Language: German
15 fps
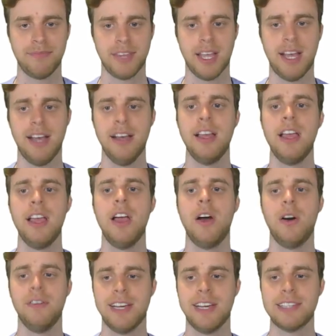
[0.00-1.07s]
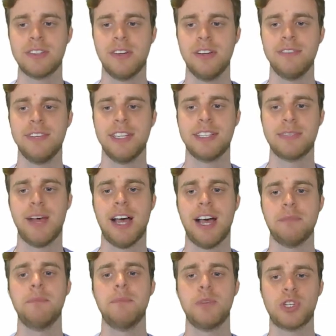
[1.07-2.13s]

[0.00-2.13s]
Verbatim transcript: Ja? Und was sollen wir jetzt machen?